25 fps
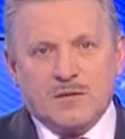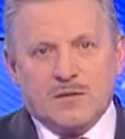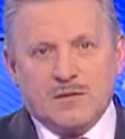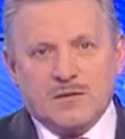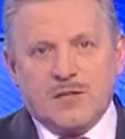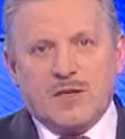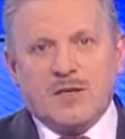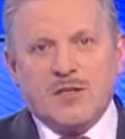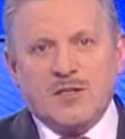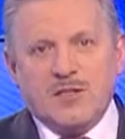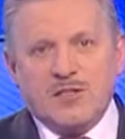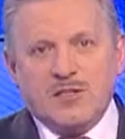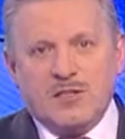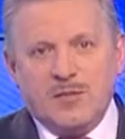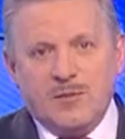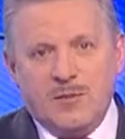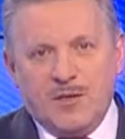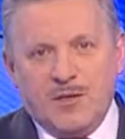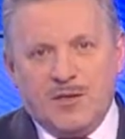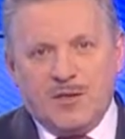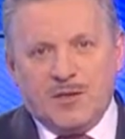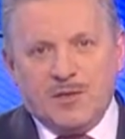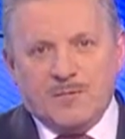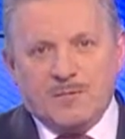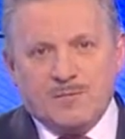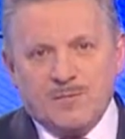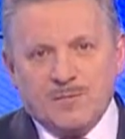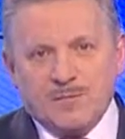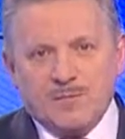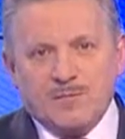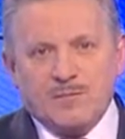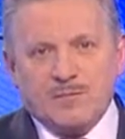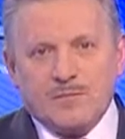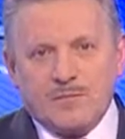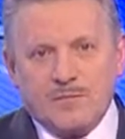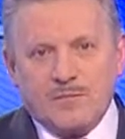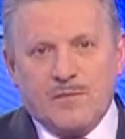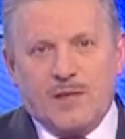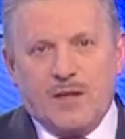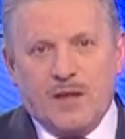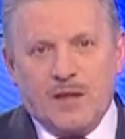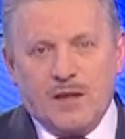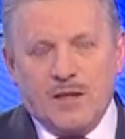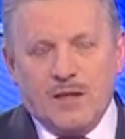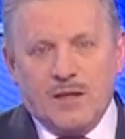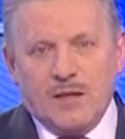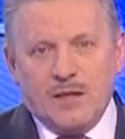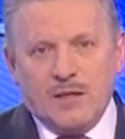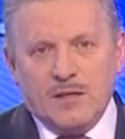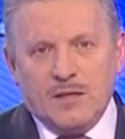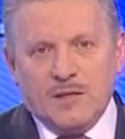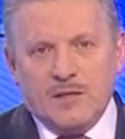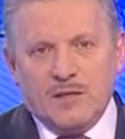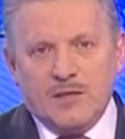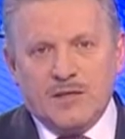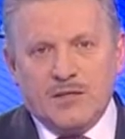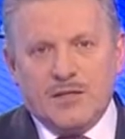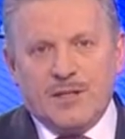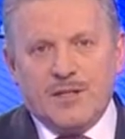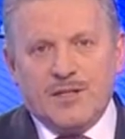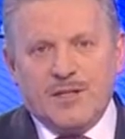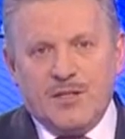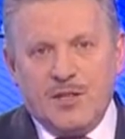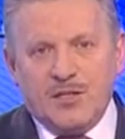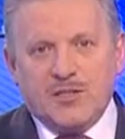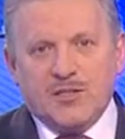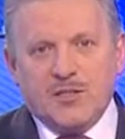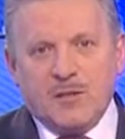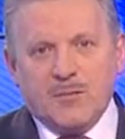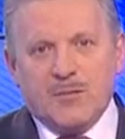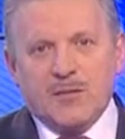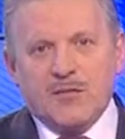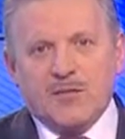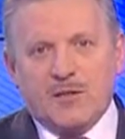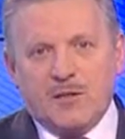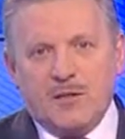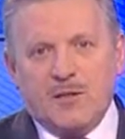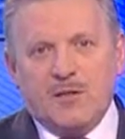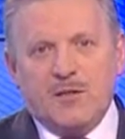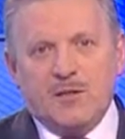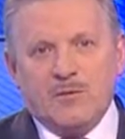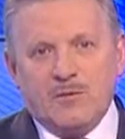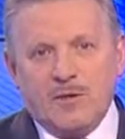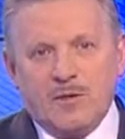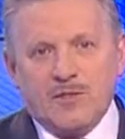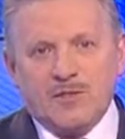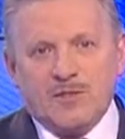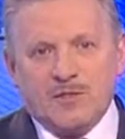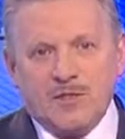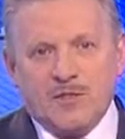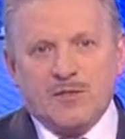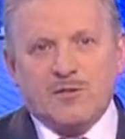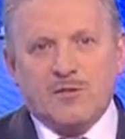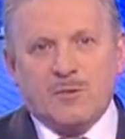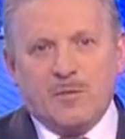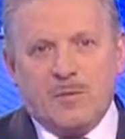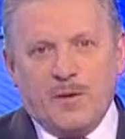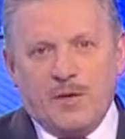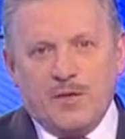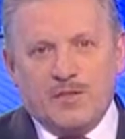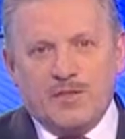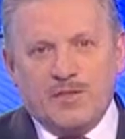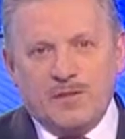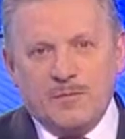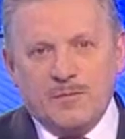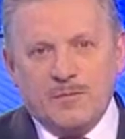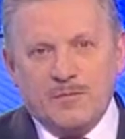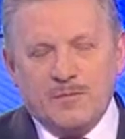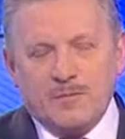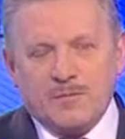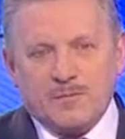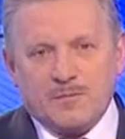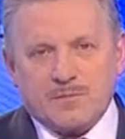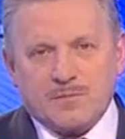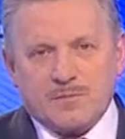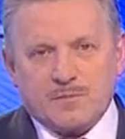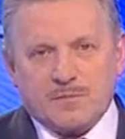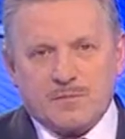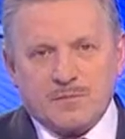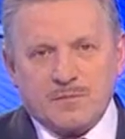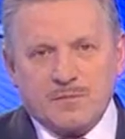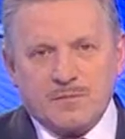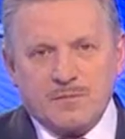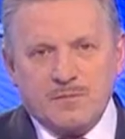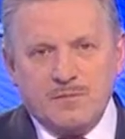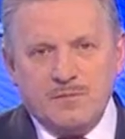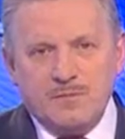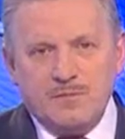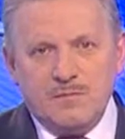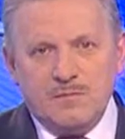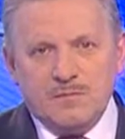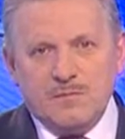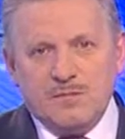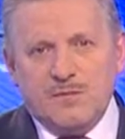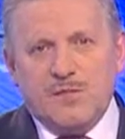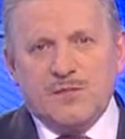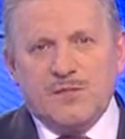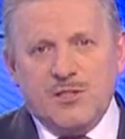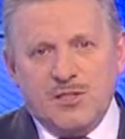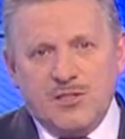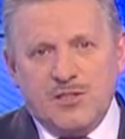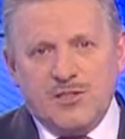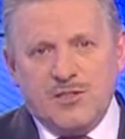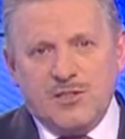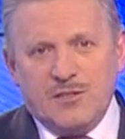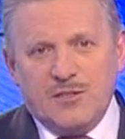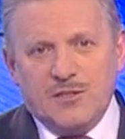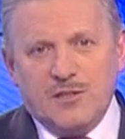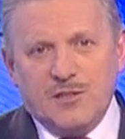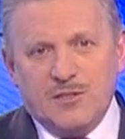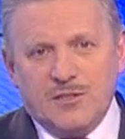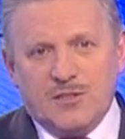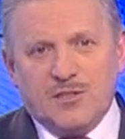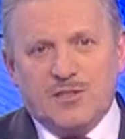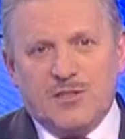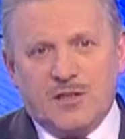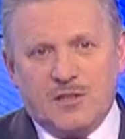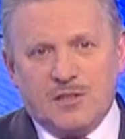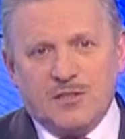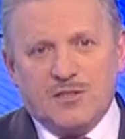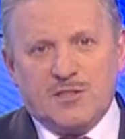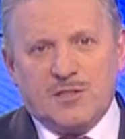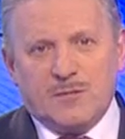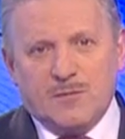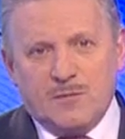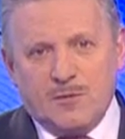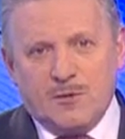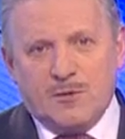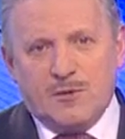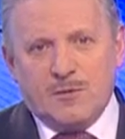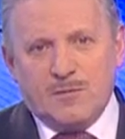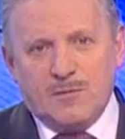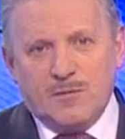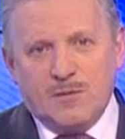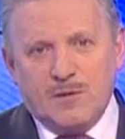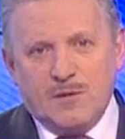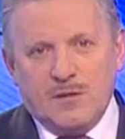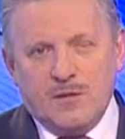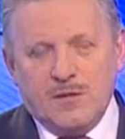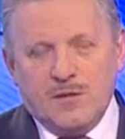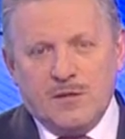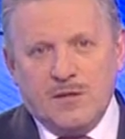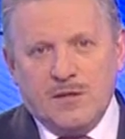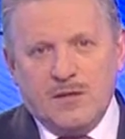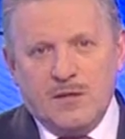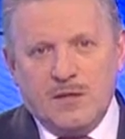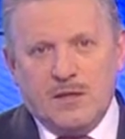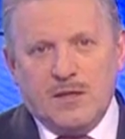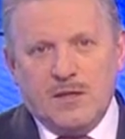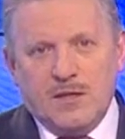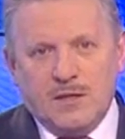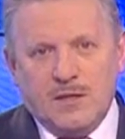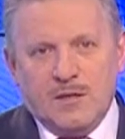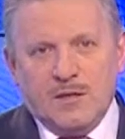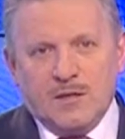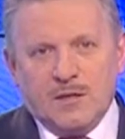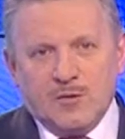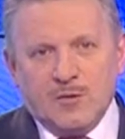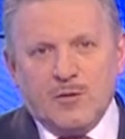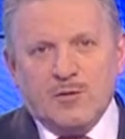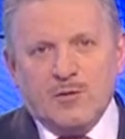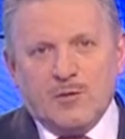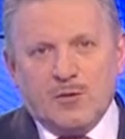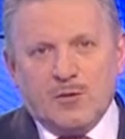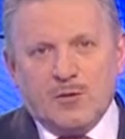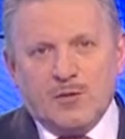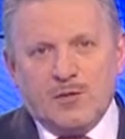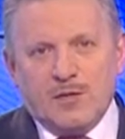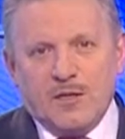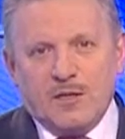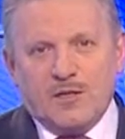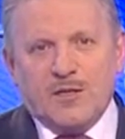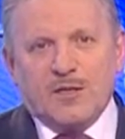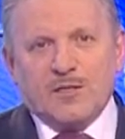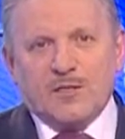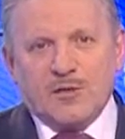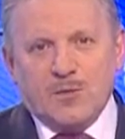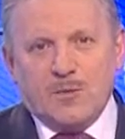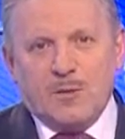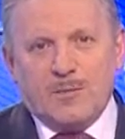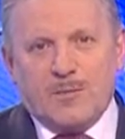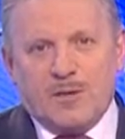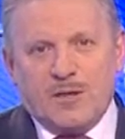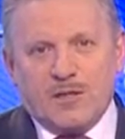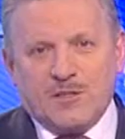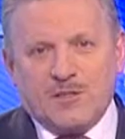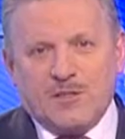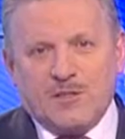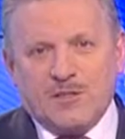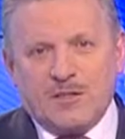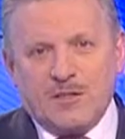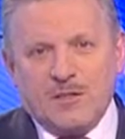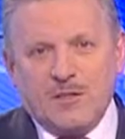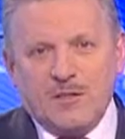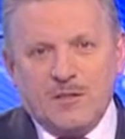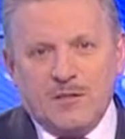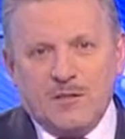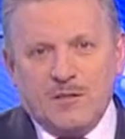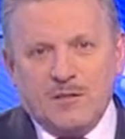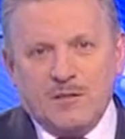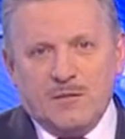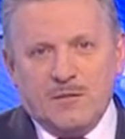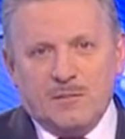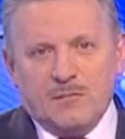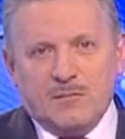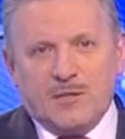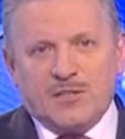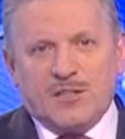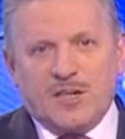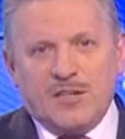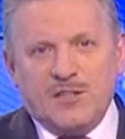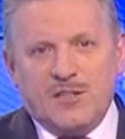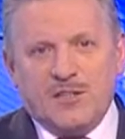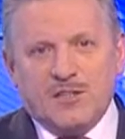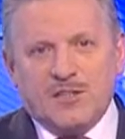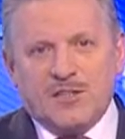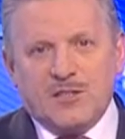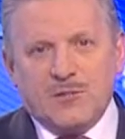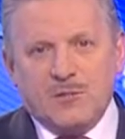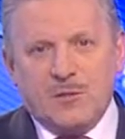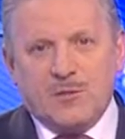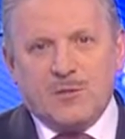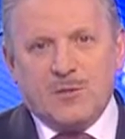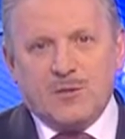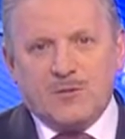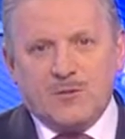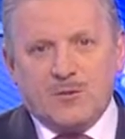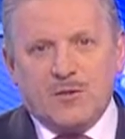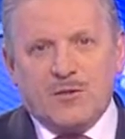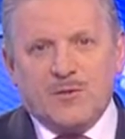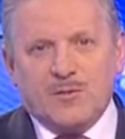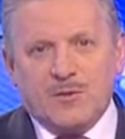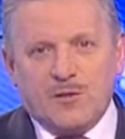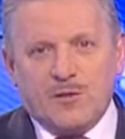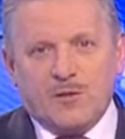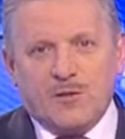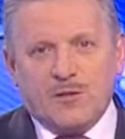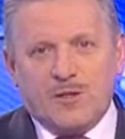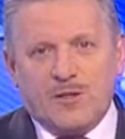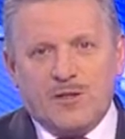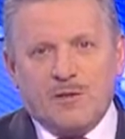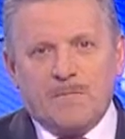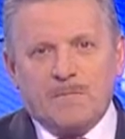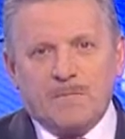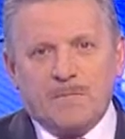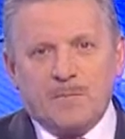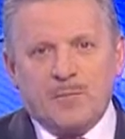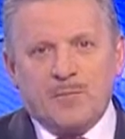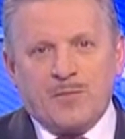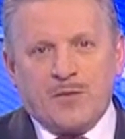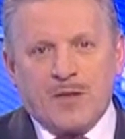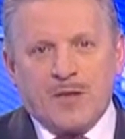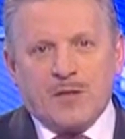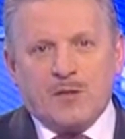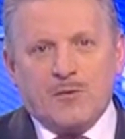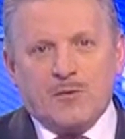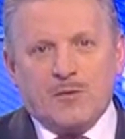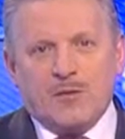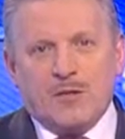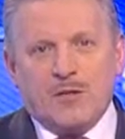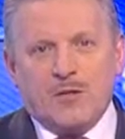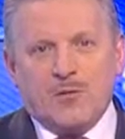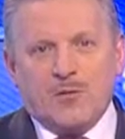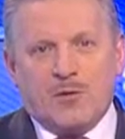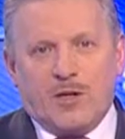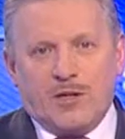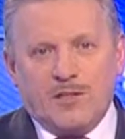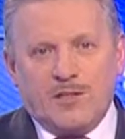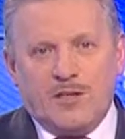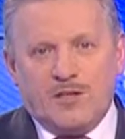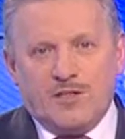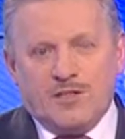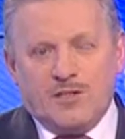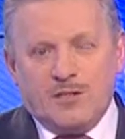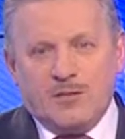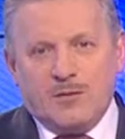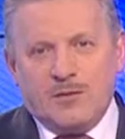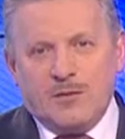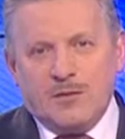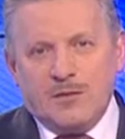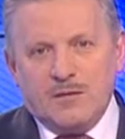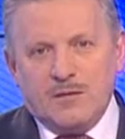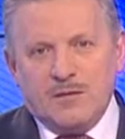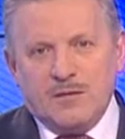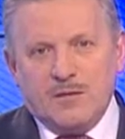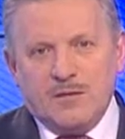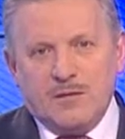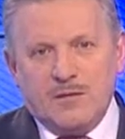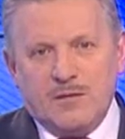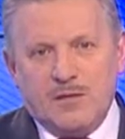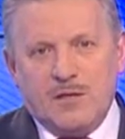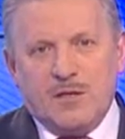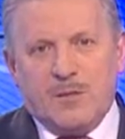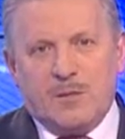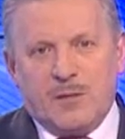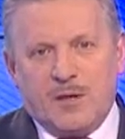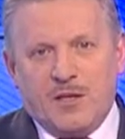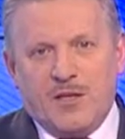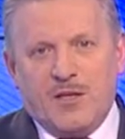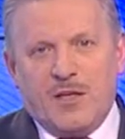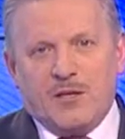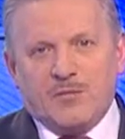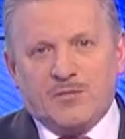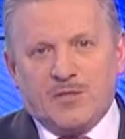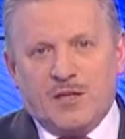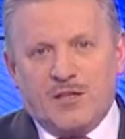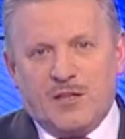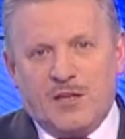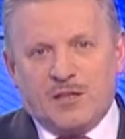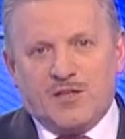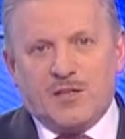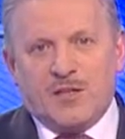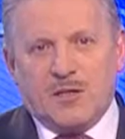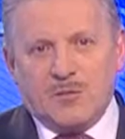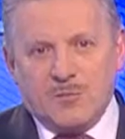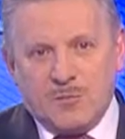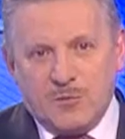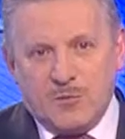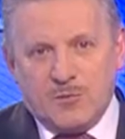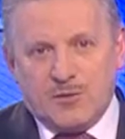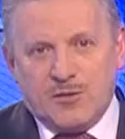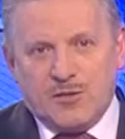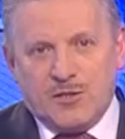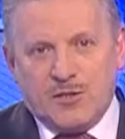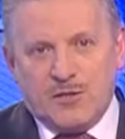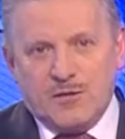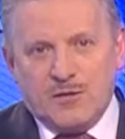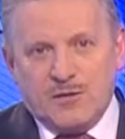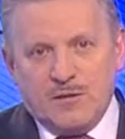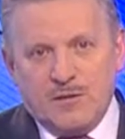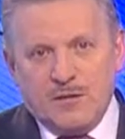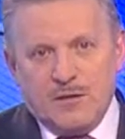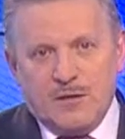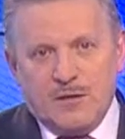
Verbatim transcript: Дорогие земляки, сердечно поздравляю вас с наступающим 2014 годом. Новый год – это особый праздник. По традиции мы подводим итоги года уходящего и определяем задачи на будущее.